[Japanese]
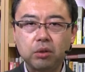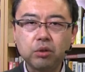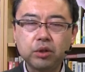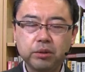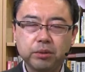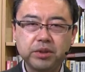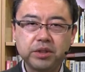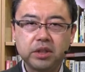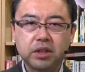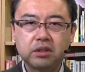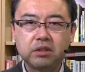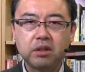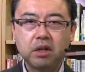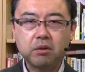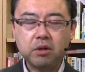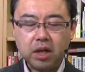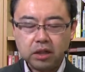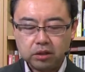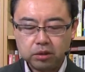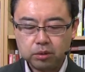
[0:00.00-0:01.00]
のはどういうビジネスな
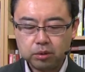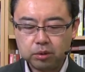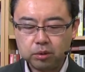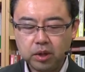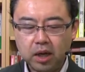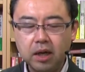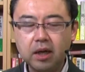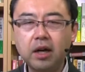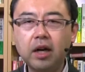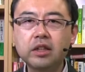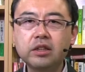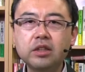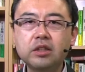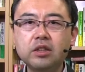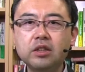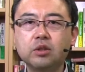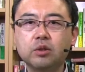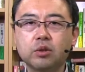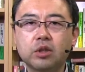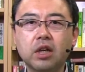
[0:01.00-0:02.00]
のかっていうことを考えて
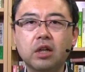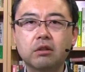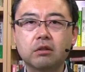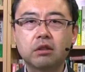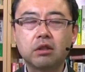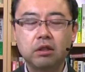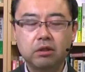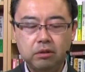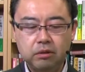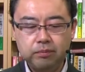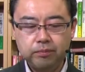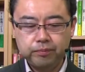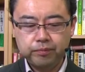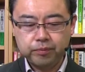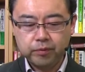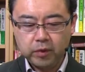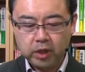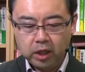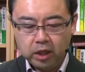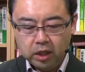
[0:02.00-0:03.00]
ニーズを探っていく
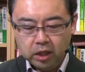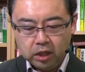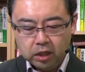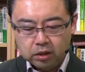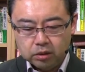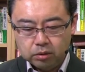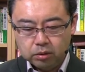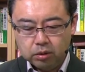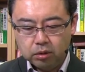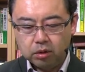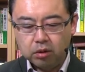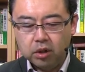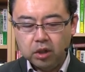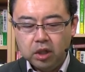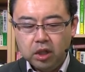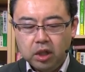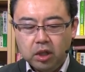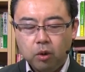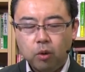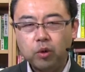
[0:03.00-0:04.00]
と、
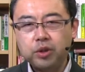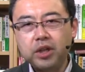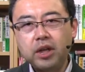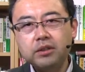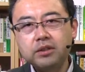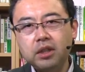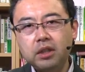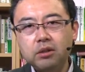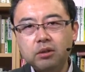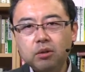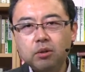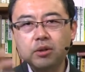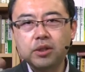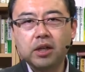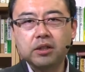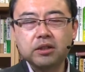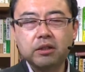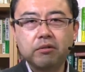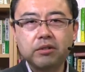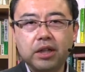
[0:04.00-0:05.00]
お客さんのお
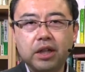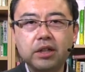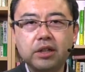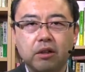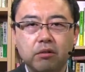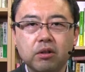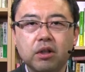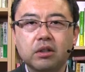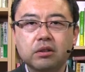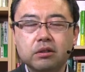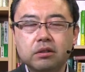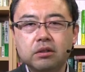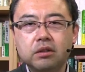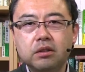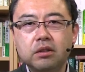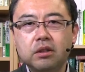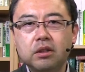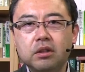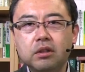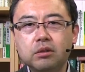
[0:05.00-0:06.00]
客さんは誰なのか、
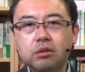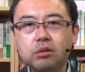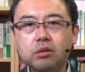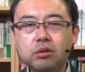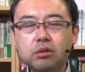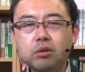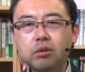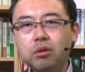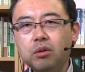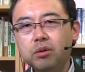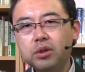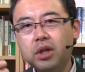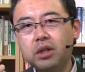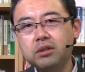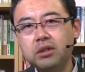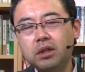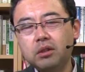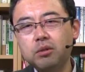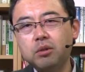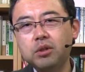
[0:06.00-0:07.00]
そうするとお
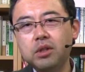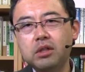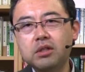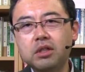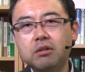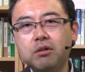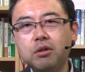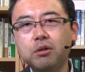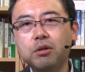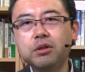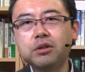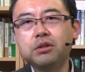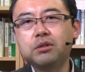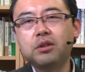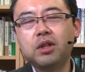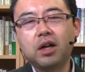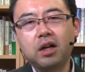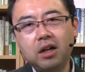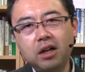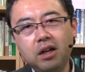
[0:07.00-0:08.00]
客さんのお客さんはこういう
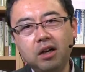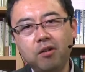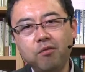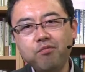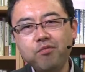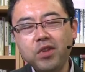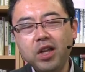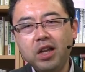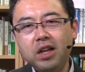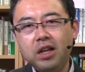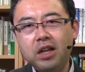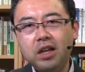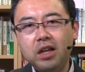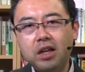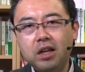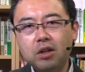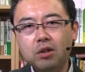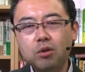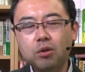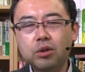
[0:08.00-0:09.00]
人だから、
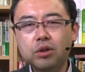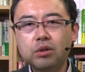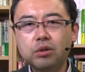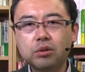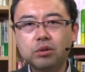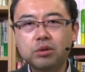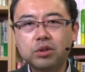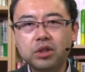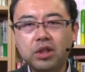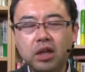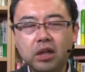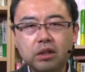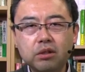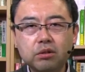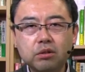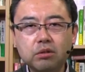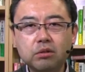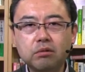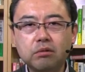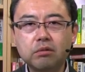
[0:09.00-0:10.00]
こういうことをしてあげ
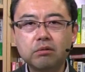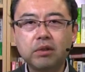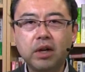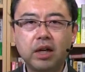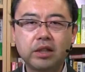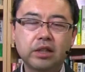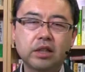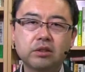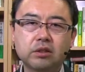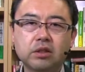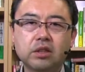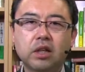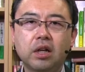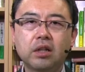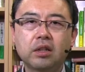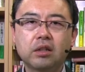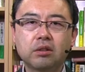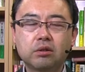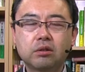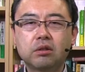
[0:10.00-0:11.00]
ると分かりやすいんじゃ
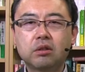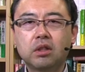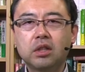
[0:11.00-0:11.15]
ないか、